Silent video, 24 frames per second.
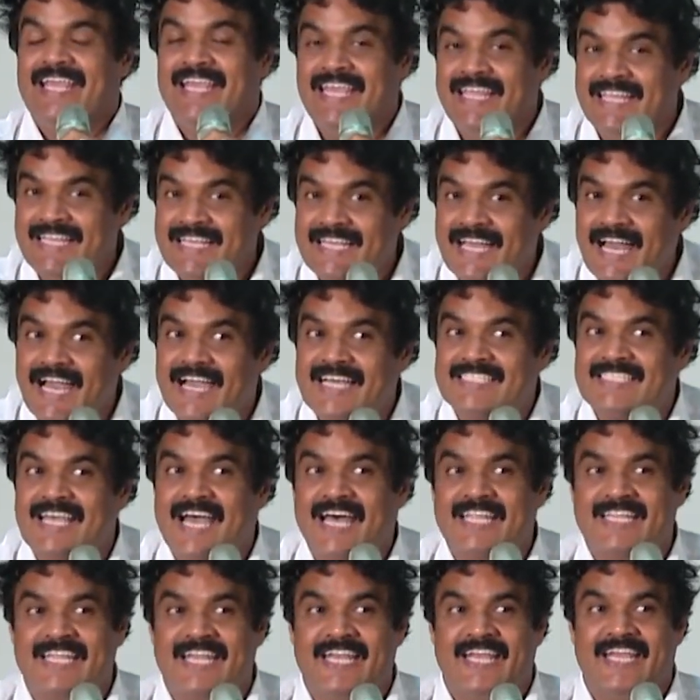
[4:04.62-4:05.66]
எதுக்காக
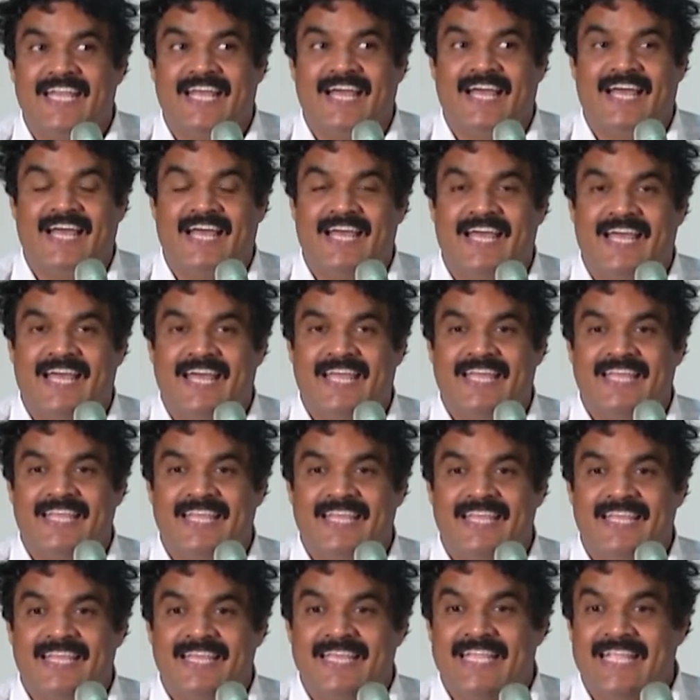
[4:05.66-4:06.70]
சாதனைனா
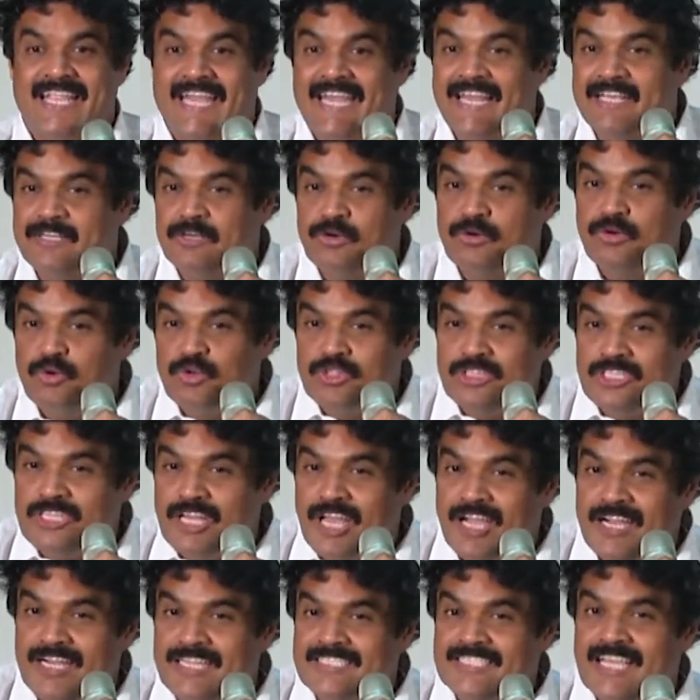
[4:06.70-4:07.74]
எனக்கு
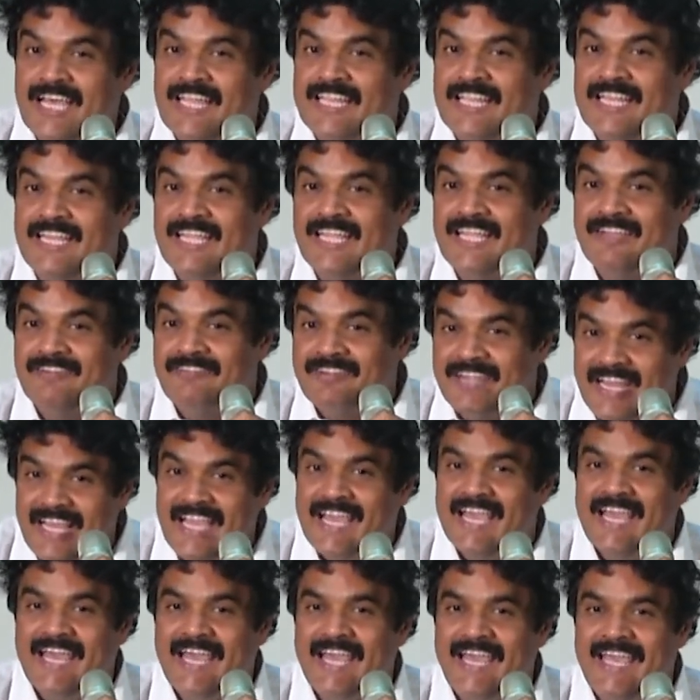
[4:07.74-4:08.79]
கொடுத்துட்டாங்கன்னு சாதனையை விட
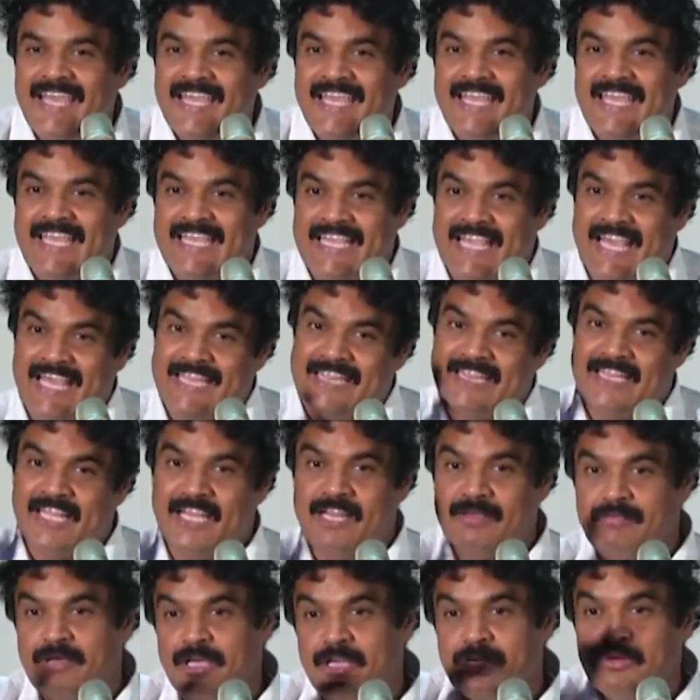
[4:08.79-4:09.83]

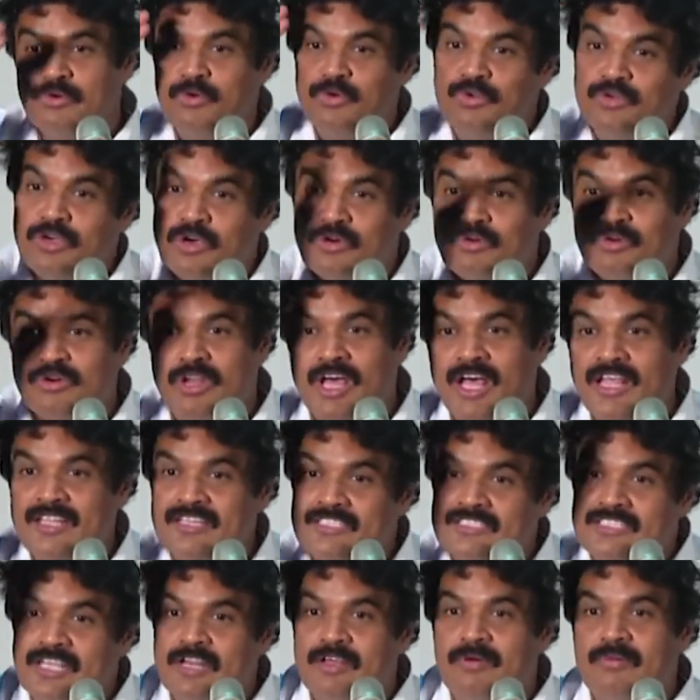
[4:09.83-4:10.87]
எத்தனை பேர்
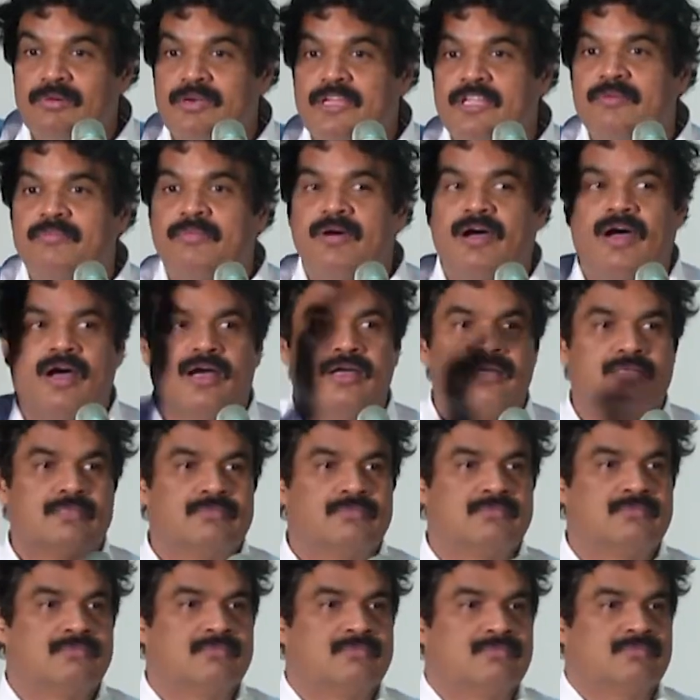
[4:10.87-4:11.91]
கொடுக்கக்கூடாதுன்னு செலவு பண்ணியிருப்பான்
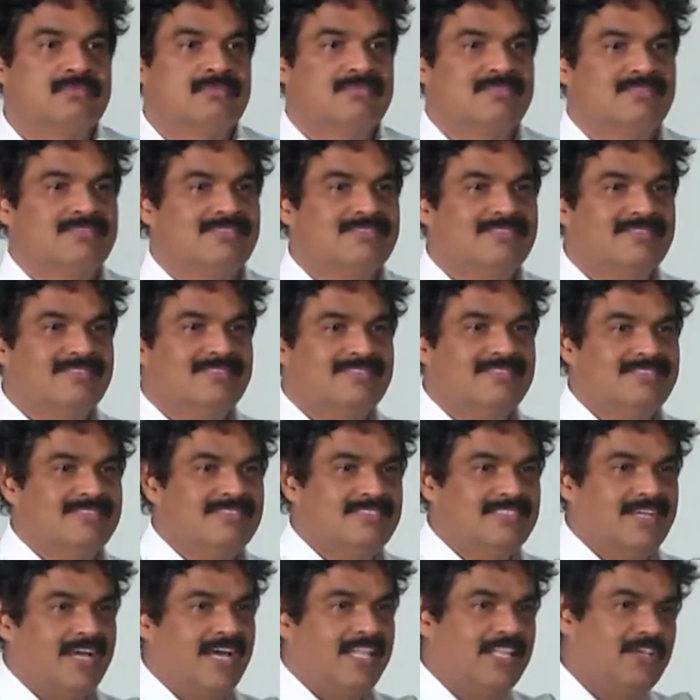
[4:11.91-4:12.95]

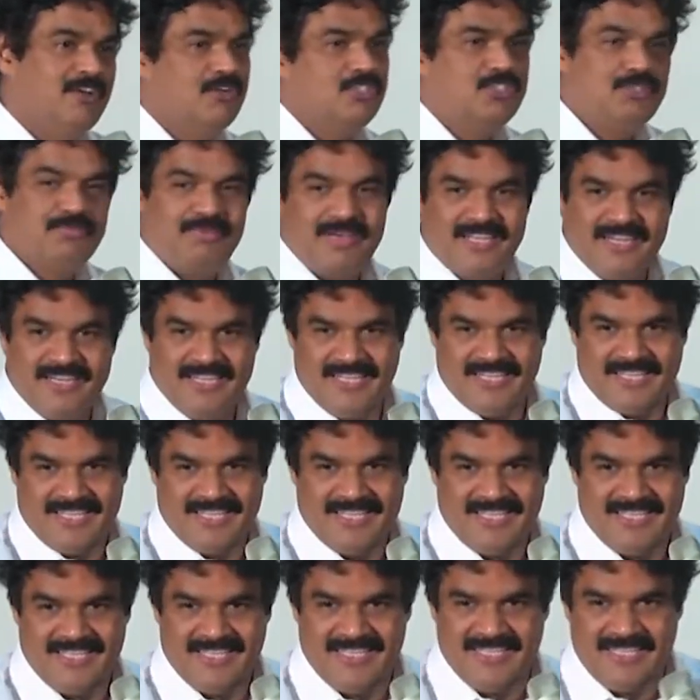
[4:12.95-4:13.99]
அதை யோசிச்சு பாருங்கள்
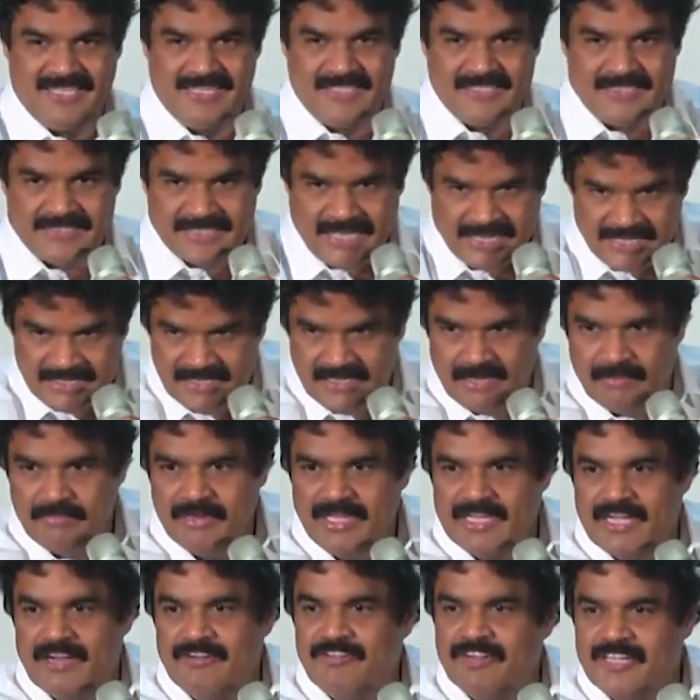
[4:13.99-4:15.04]
டக்குன்னு
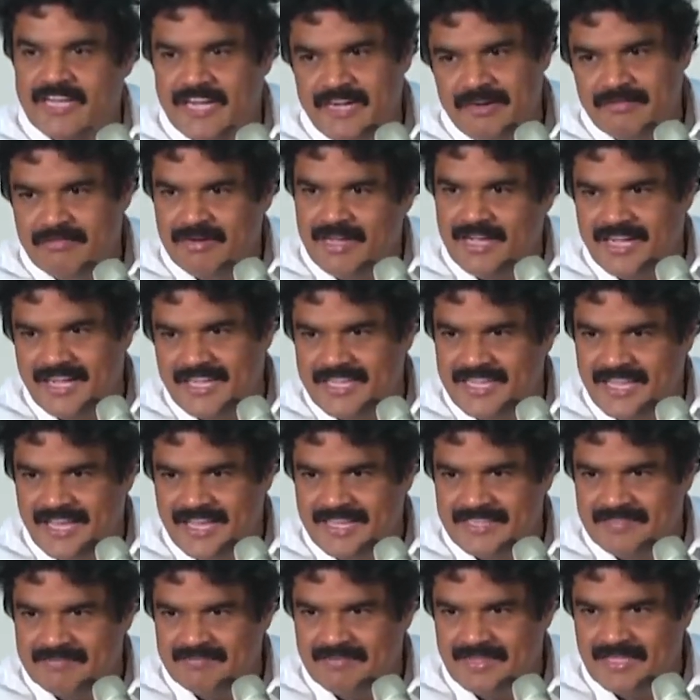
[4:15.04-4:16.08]
அப்படியே கன்வெர்ட் ஆகிடுமா ஆகாதா
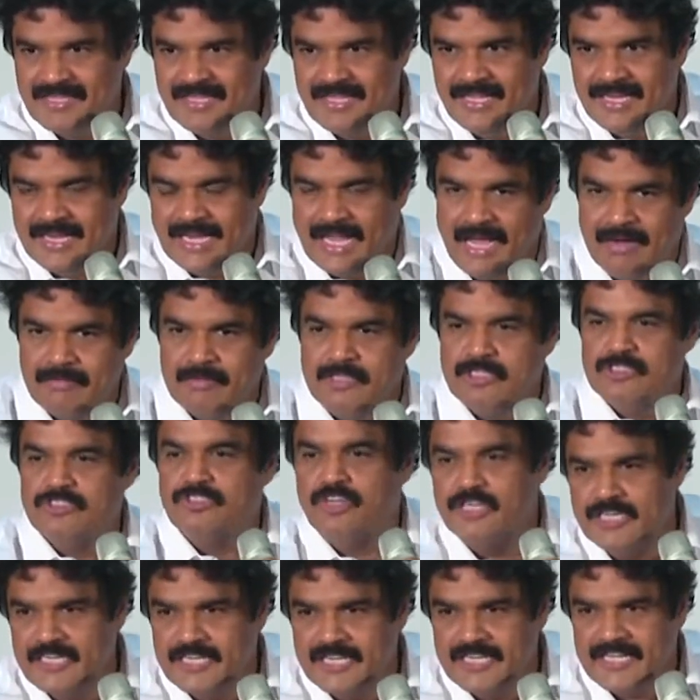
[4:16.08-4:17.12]
நான் வந்துட்டு
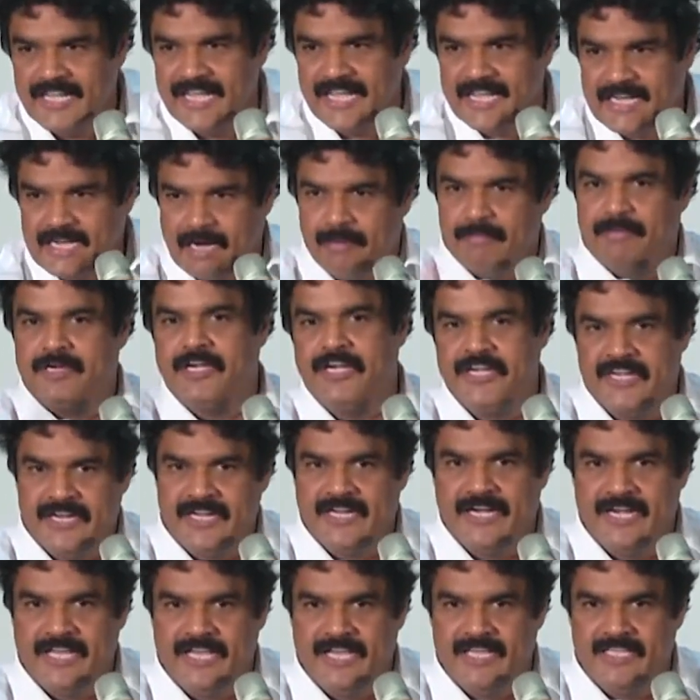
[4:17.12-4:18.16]
சொல்லிக்கிட்டு இருக்கேன் காம்படேட்டரே
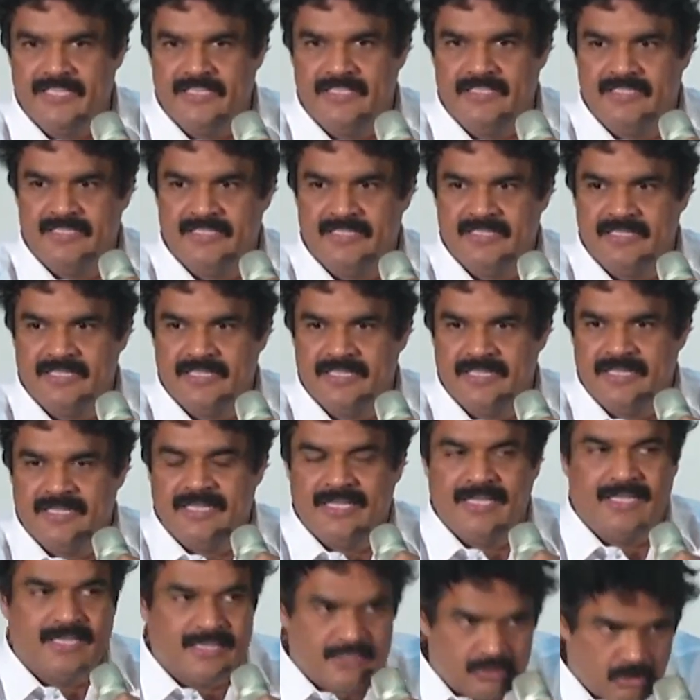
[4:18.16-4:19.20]
கிடையாதுன்னு
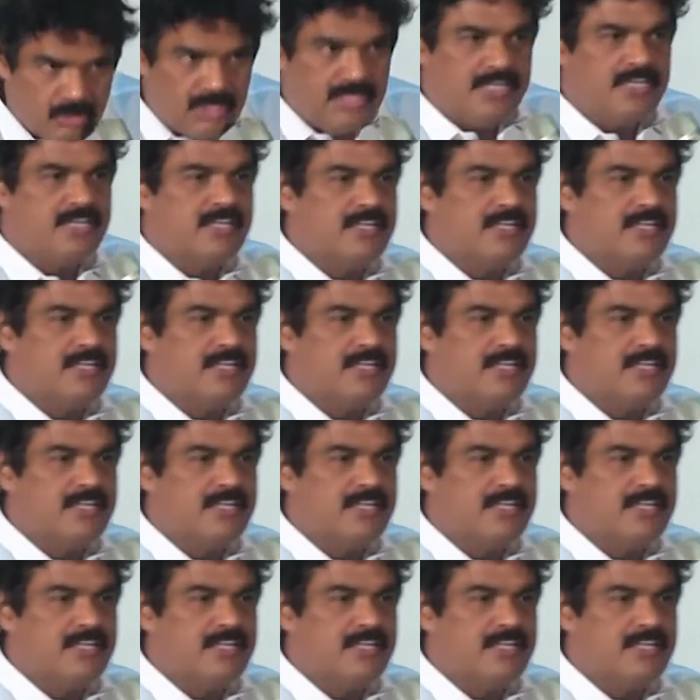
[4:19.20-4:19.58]
சொல்லிக்கிட்டு